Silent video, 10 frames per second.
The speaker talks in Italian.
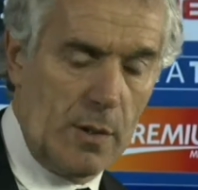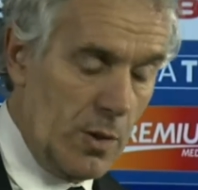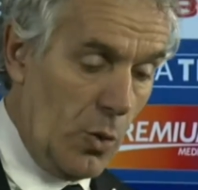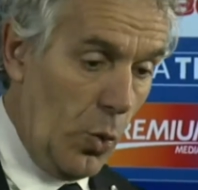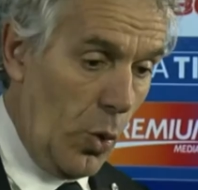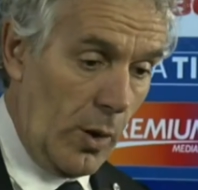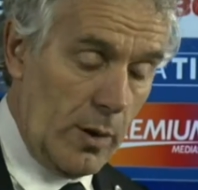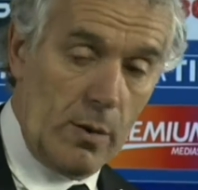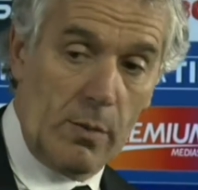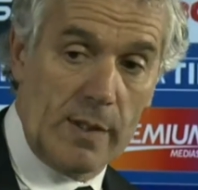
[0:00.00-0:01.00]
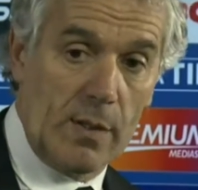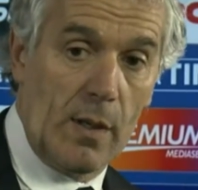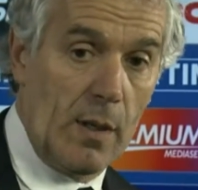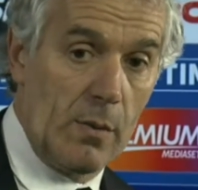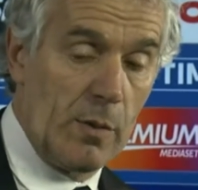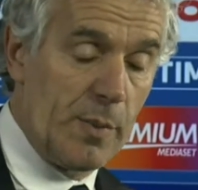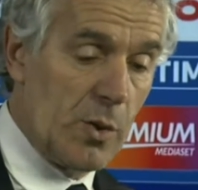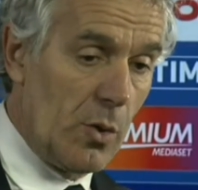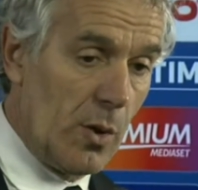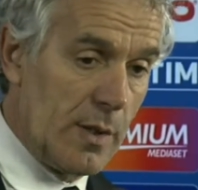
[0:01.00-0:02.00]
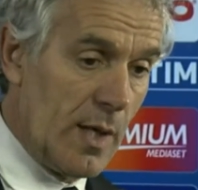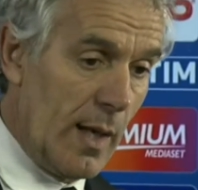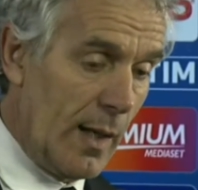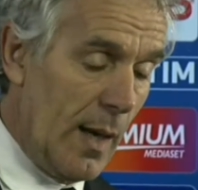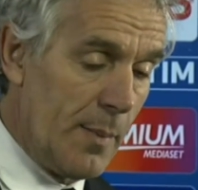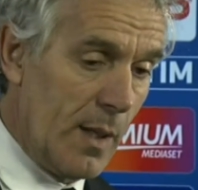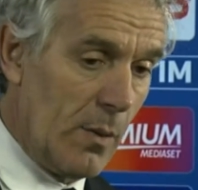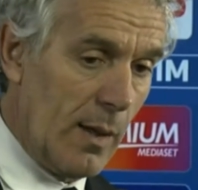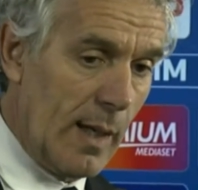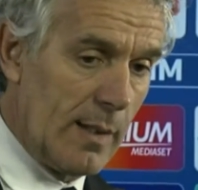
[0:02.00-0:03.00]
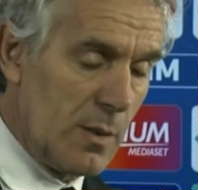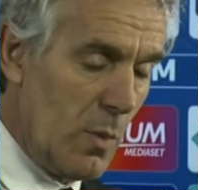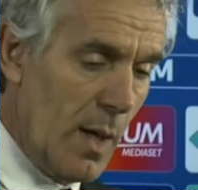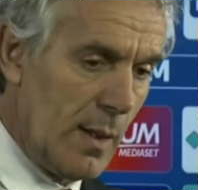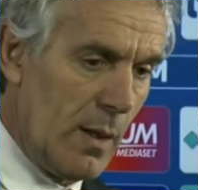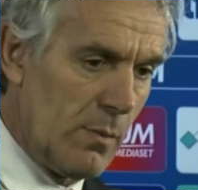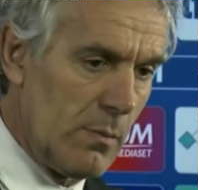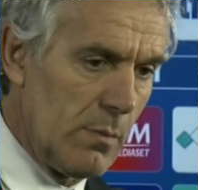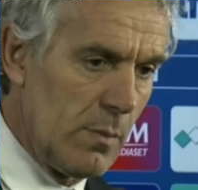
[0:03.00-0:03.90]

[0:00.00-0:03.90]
Sicuro che questa, un episodio del genere capita a una grande squadra non,